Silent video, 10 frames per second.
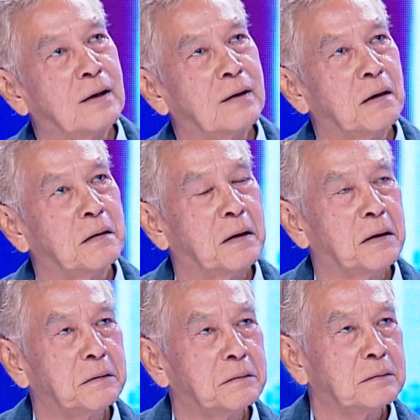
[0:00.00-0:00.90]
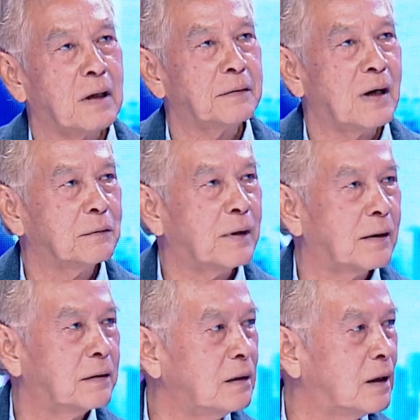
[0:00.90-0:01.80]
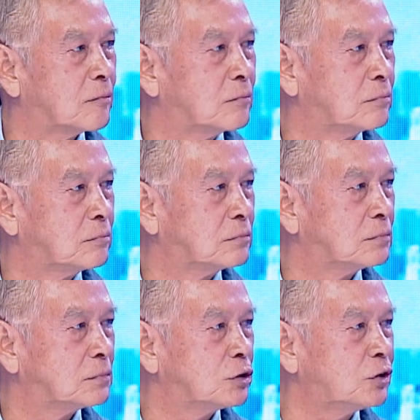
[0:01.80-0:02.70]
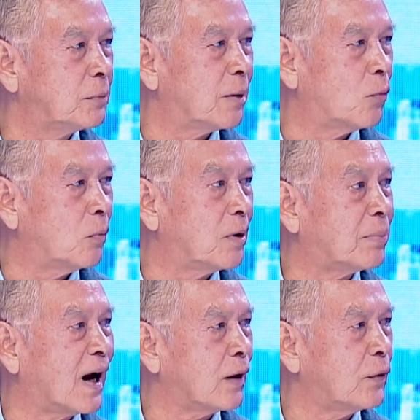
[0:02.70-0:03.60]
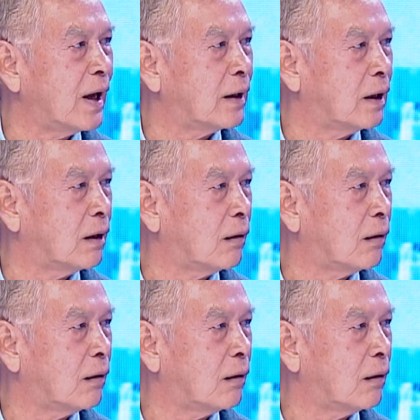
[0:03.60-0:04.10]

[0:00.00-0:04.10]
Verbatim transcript: อาจจะทานเช้าทานเที่ยง หรือสิบเอ็ดโมงเหมือนพระก็ได้นี่